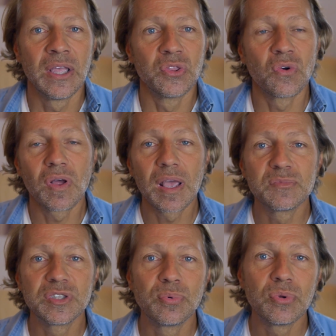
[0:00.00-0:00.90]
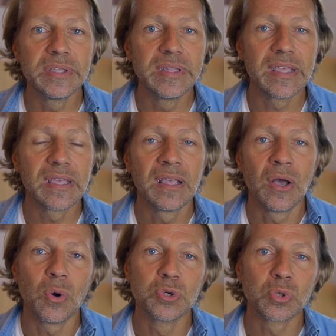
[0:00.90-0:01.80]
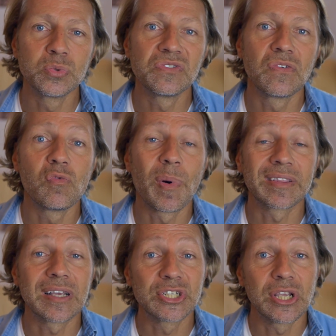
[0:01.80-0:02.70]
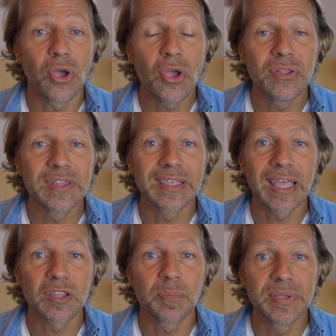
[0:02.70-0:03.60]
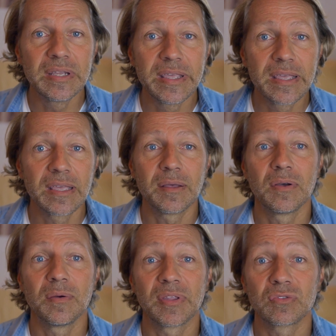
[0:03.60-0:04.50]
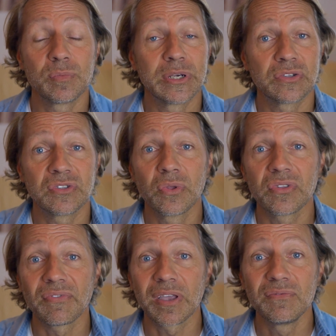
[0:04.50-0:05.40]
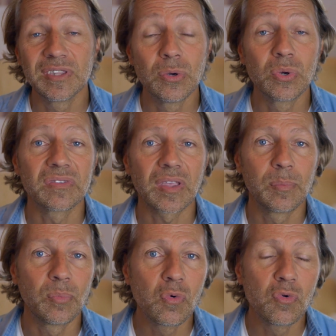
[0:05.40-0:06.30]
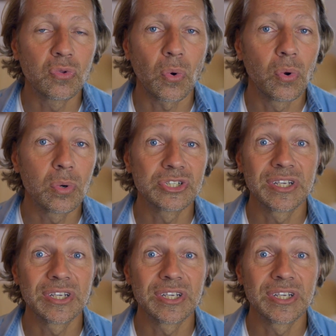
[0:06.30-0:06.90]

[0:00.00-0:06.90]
Donc voilà un petit peu l'idée. Aujourd'hui, je vais vous partager un des quatre piliers euh, parce que ben, sinon, ça ferait une vidéo qui serait beaucoup trop longue.